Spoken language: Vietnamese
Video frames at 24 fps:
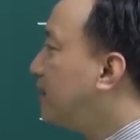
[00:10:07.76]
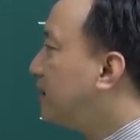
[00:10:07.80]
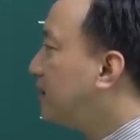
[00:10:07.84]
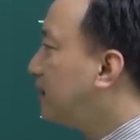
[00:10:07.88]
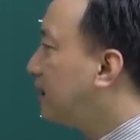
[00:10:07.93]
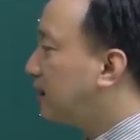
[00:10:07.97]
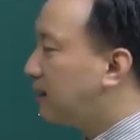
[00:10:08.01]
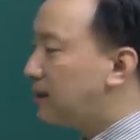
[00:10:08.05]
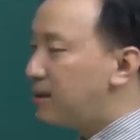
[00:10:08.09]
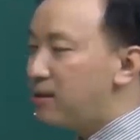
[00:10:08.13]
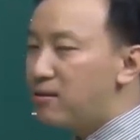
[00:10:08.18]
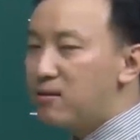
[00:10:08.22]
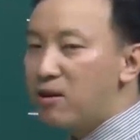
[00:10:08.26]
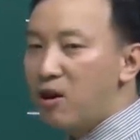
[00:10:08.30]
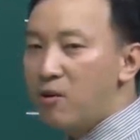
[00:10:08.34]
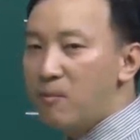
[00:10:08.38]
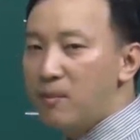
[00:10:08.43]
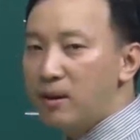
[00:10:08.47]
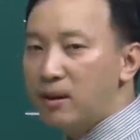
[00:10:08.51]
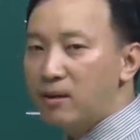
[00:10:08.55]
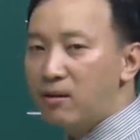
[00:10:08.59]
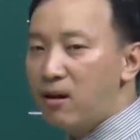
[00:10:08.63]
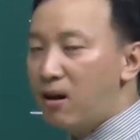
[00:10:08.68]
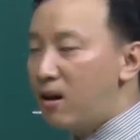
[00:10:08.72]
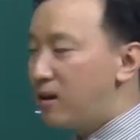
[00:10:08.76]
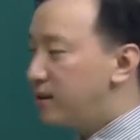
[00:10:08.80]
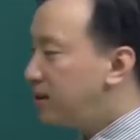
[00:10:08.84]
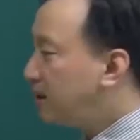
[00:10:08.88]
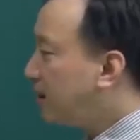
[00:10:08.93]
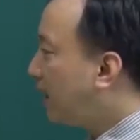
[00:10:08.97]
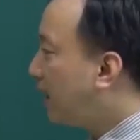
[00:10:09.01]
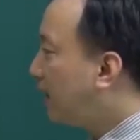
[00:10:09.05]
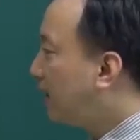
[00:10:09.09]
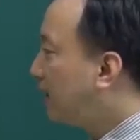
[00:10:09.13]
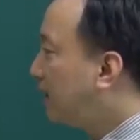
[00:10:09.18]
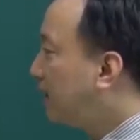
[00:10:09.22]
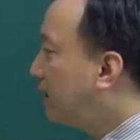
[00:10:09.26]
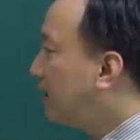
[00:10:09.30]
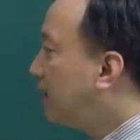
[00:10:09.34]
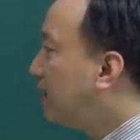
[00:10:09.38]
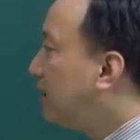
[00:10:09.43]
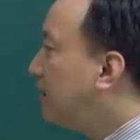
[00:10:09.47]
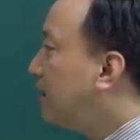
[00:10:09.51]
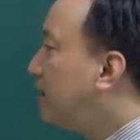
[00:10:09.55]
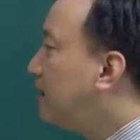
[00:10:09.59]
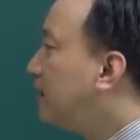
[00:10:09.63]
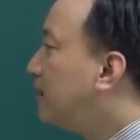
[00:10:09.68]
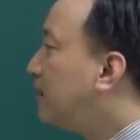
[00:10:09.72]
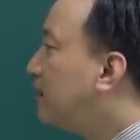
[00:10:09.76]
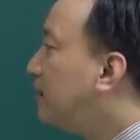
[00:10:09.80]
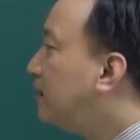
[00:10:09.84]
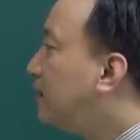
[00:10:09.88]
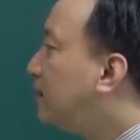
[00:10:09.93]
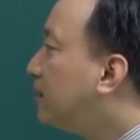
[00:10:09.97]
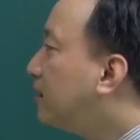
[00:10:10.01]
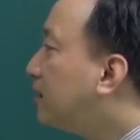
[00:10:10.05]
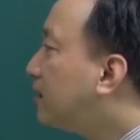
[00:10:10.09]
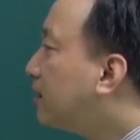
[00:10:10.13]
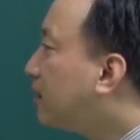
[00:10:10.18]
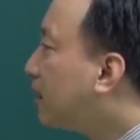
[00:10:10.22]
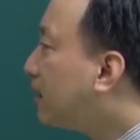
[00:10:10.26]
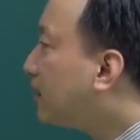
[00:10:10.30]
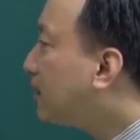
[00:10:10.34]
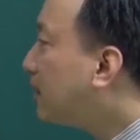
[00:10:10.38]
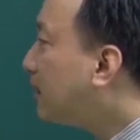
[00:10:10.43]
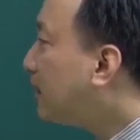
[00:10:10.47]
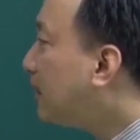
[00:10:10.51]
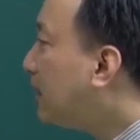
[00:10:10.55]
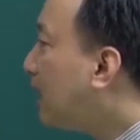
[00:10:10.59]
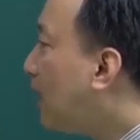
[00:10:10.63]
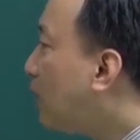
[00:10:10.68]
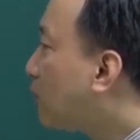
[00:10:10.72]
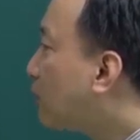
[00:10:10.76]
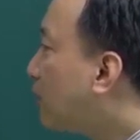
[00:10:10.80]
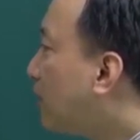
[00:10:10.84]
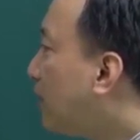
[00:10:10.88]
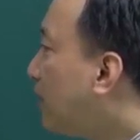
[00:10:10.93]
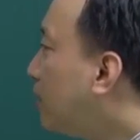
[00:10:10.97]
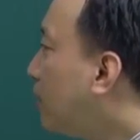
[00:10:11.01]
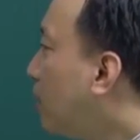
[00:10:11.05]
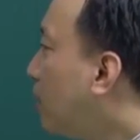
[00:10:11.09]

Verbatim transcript: thì người ta yêu cầu mình câu hỏi như này nhận xét nào sau đây